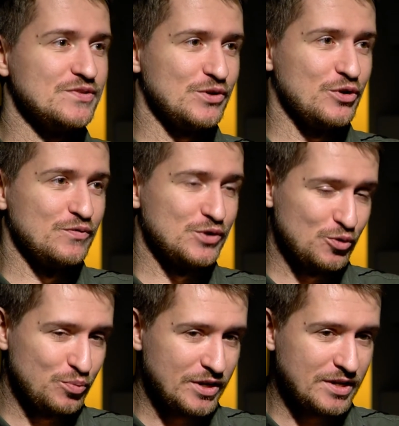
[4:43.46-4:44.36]
свое
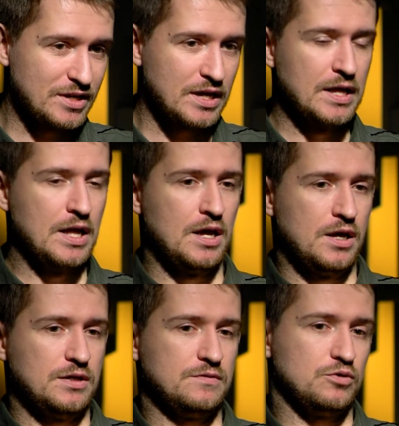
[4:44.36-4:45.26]
выступление.
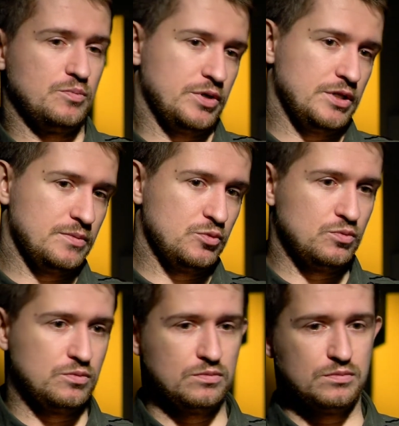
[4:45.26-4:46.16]
Вот,
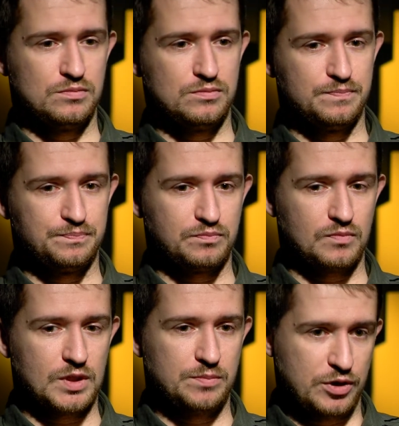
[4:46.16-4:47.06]
поэтому
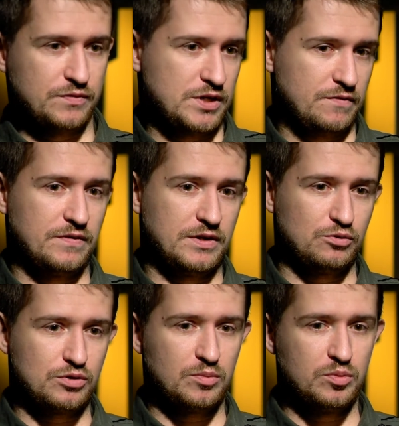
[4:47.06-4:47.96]
первые соревнования
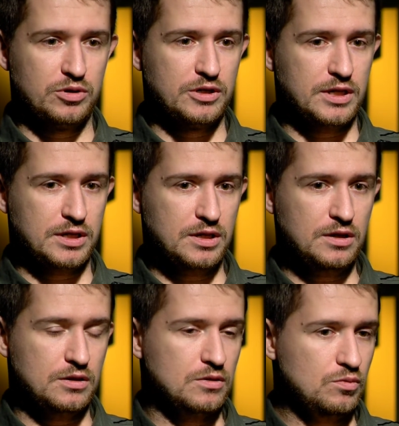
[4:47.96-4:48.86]
вот как бы были
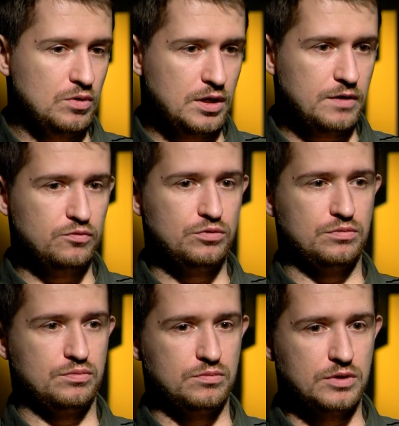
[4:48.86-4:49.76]
такие. Ну а вот
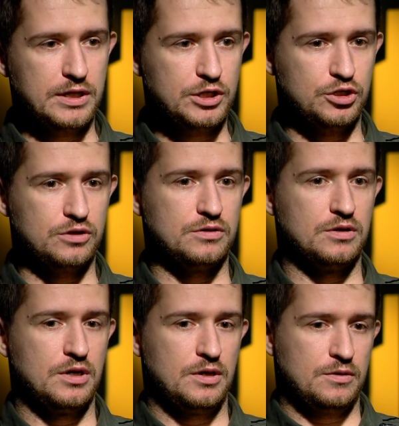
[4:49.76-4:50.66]
дальше,
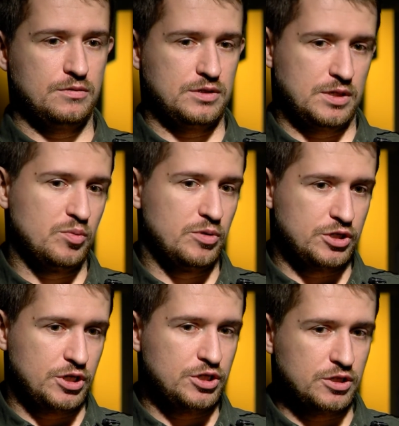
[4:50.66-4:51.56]
самый
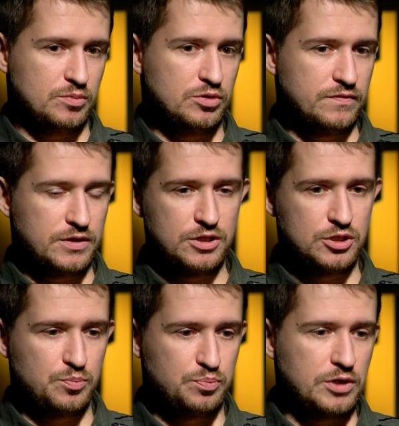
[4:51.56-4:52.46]
ближайший, это был
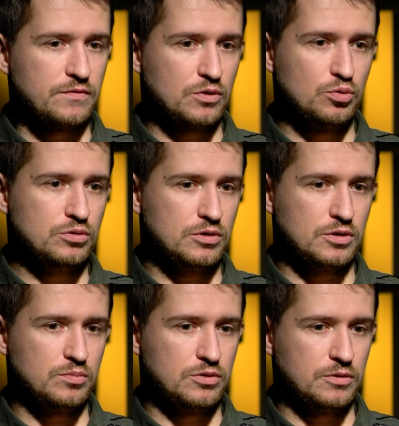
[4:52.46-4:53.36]
2001 год,
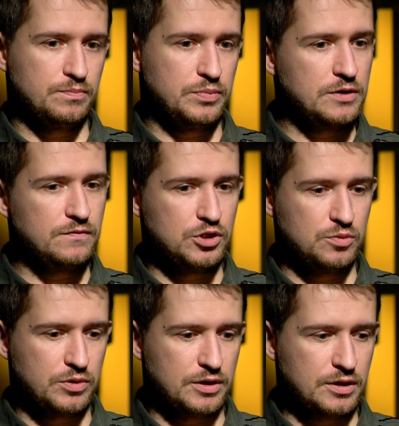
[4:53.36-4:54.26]
это был первый
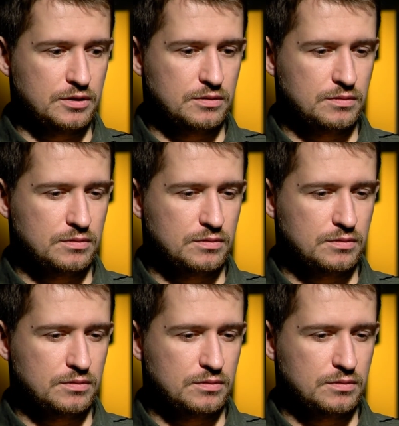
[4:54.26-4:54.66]
чемпионат